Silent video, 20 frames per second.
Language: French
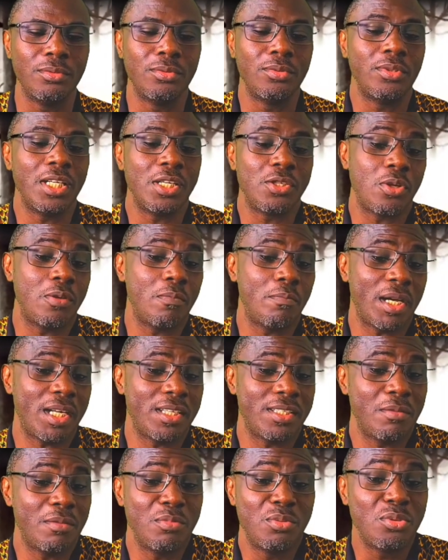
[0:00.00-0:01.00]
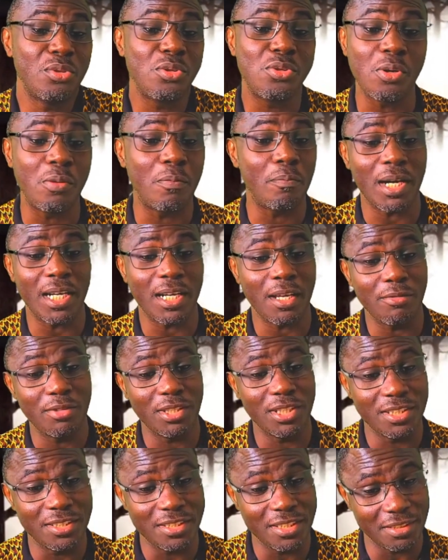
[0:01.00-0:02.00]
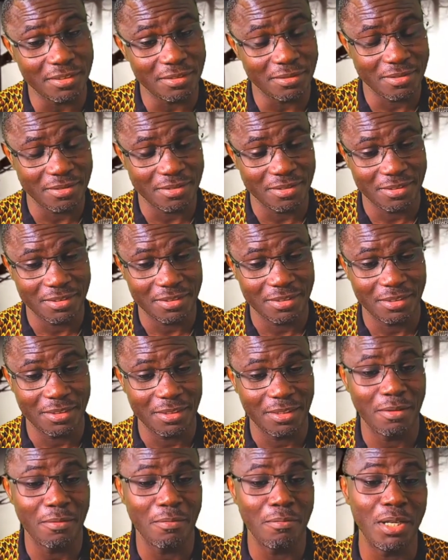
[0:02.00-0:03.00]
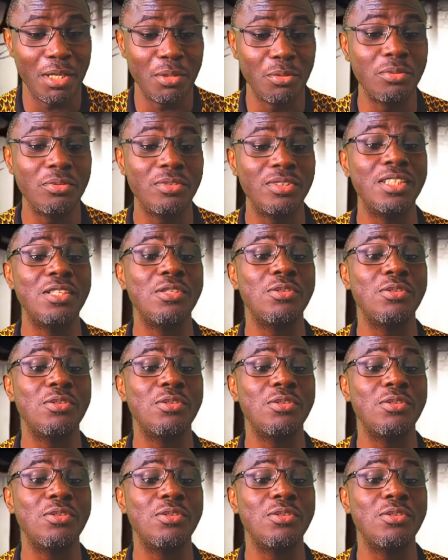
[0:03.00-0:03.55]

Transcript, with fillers: nous les hommes, par exemple, nous ne sommes pas la vérité, mais nous